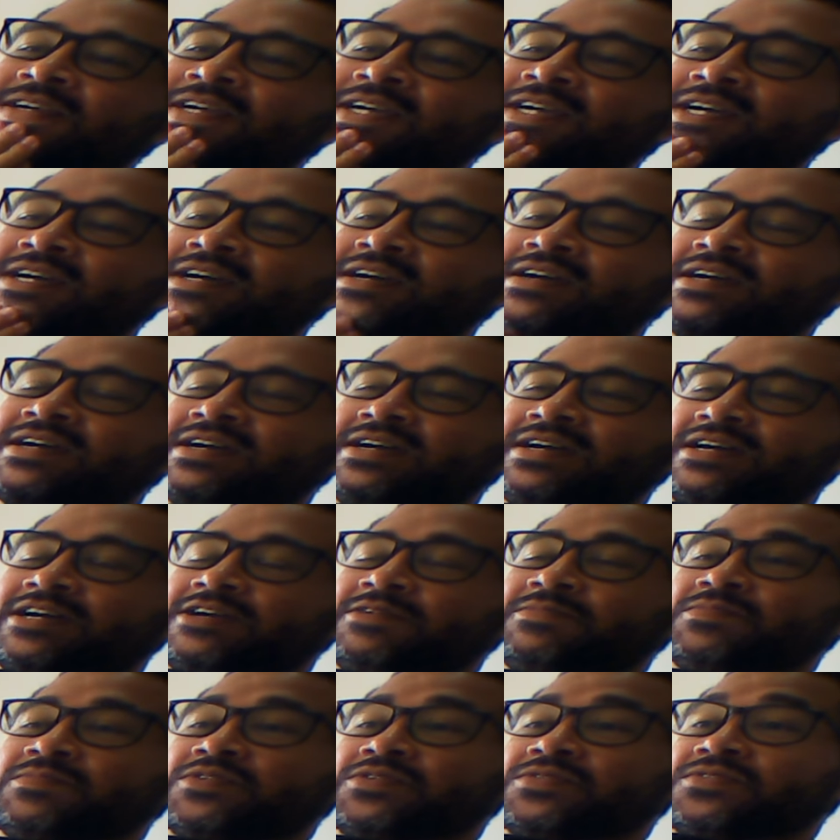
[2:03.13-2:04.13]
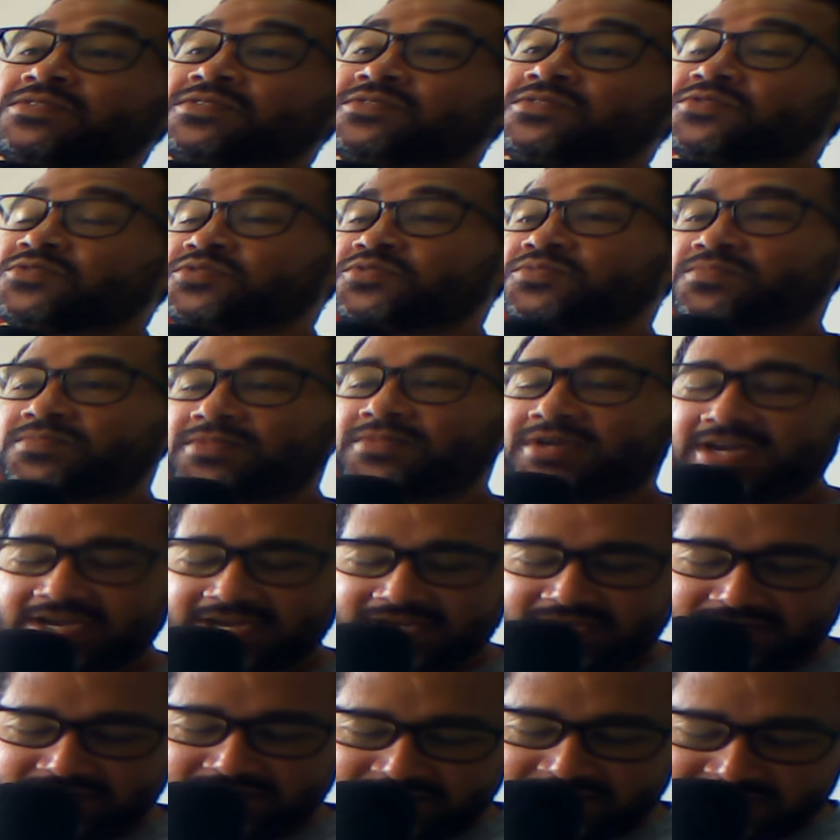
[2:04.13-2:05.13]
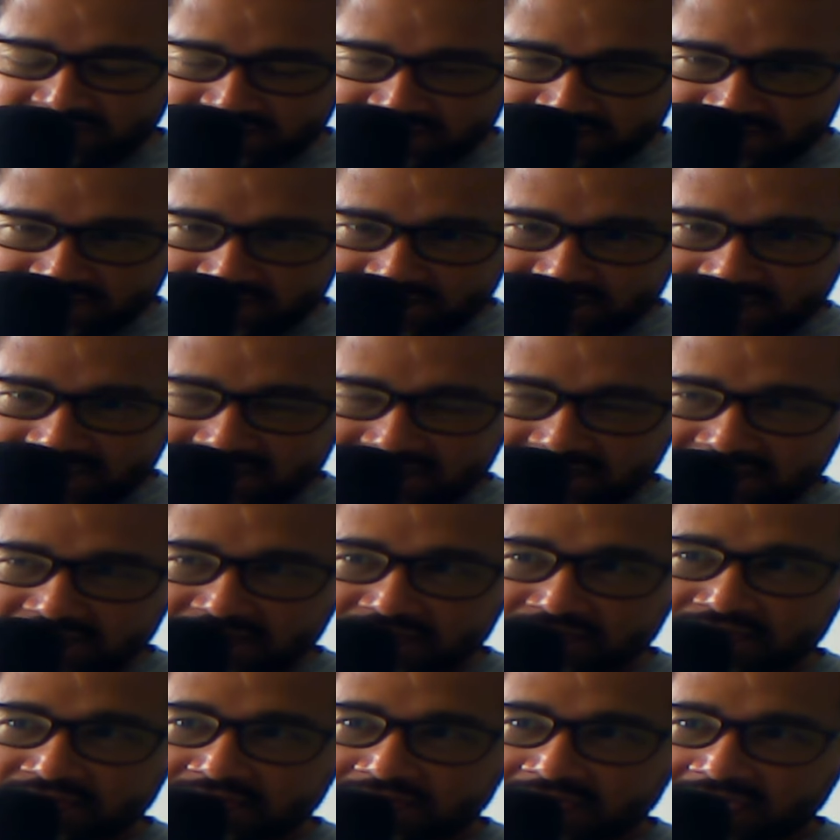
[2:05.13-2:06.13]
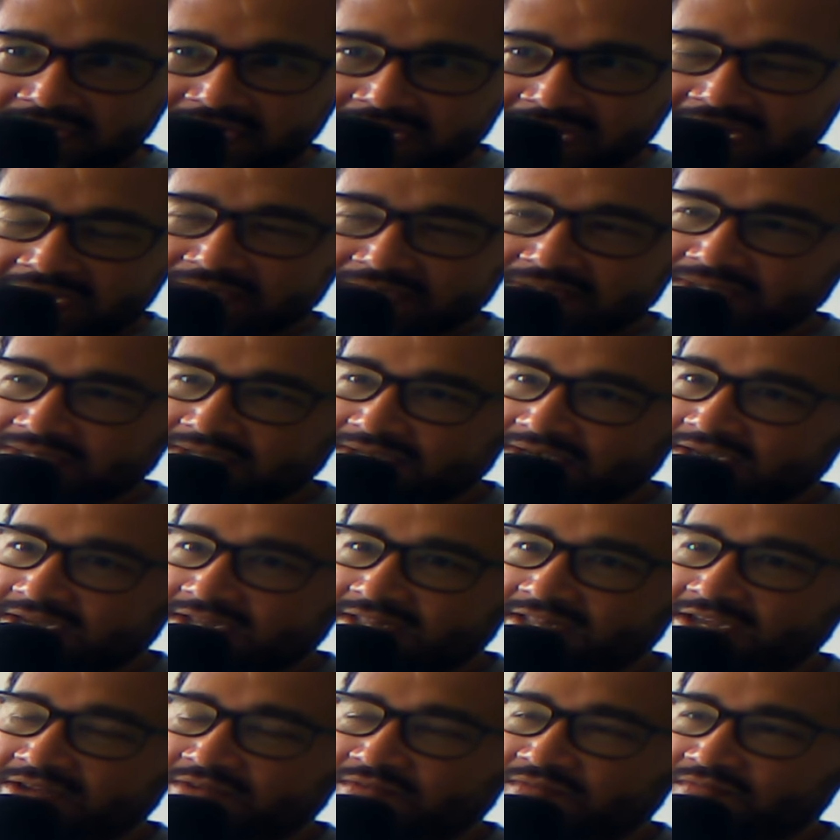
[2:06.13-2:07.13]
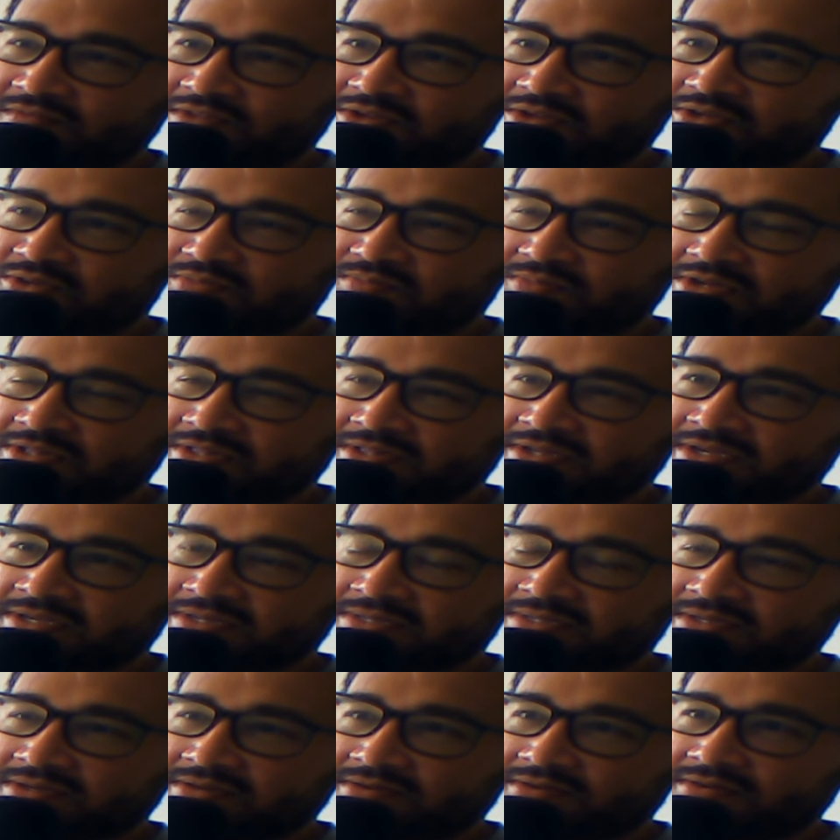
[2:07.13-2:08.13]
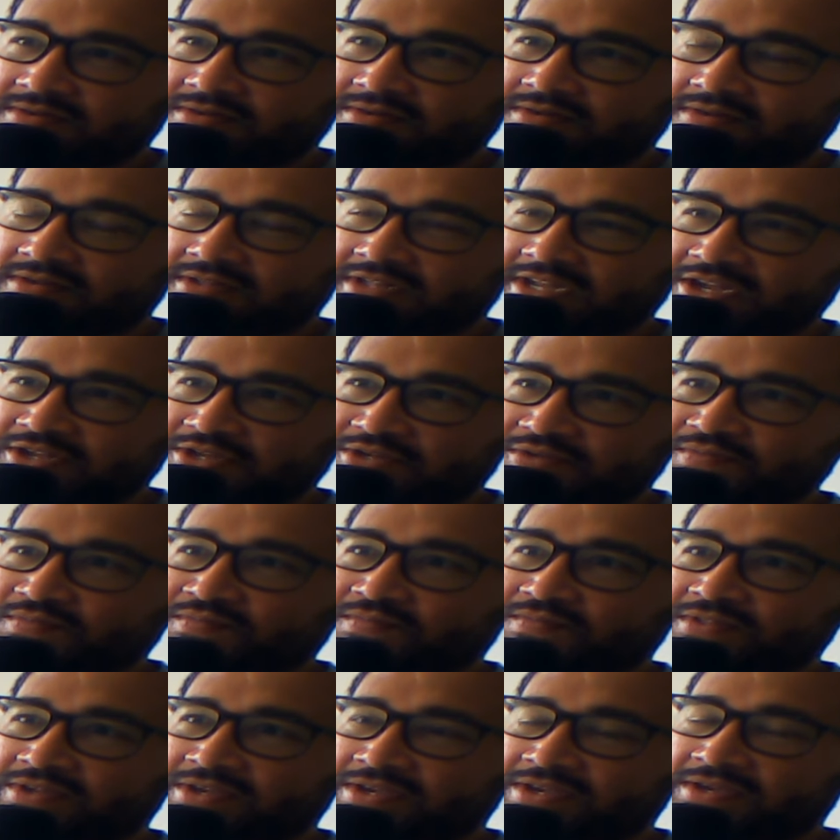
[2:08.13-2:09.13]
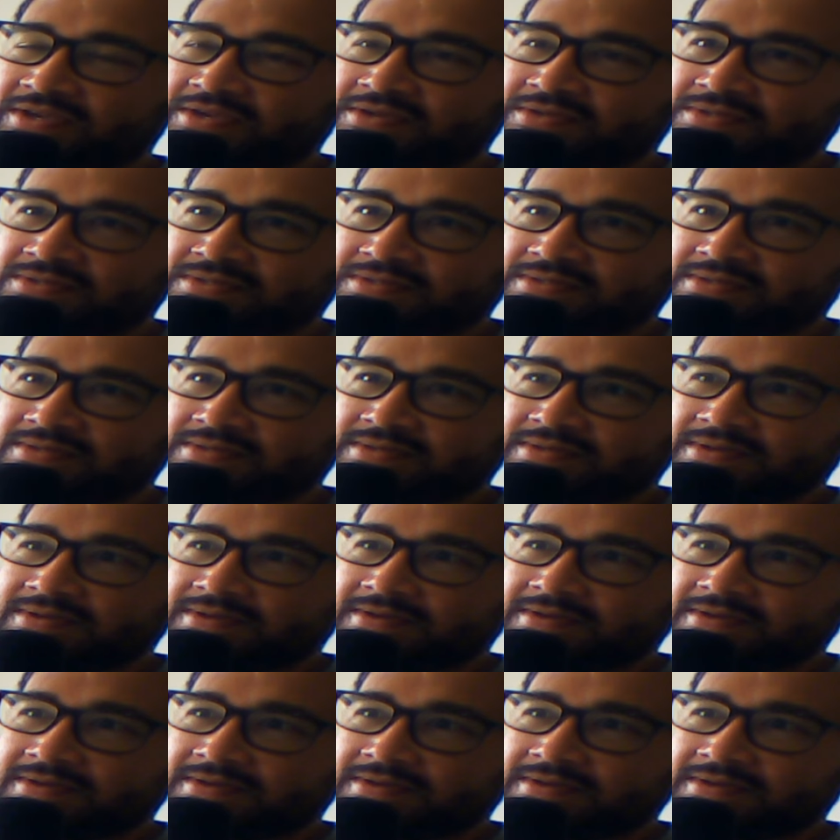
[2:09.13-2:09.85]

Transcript: Ai, meu Deus, mais uma desgraça que a Netflix me lança. Ô, oh, Netflix.